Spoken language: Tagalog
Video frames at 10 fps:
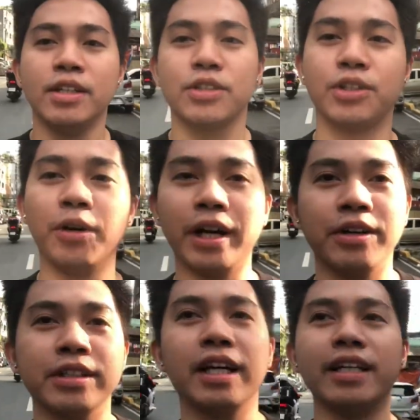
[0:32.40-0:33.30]
So
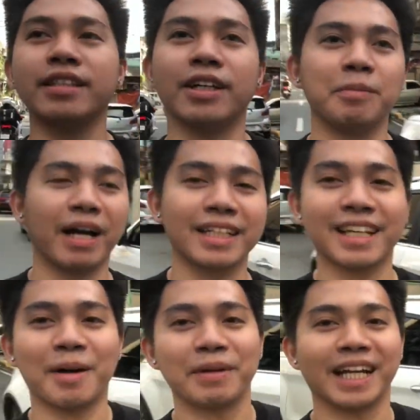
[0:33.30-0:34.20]
ayun guys,
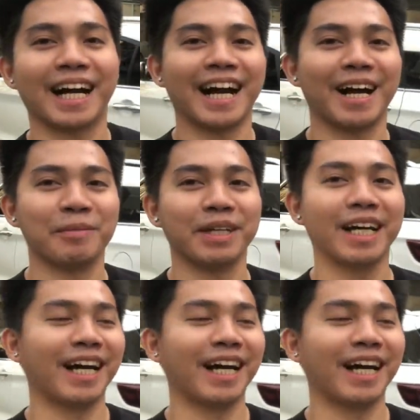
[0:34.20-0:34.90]
magkasama na nga kami.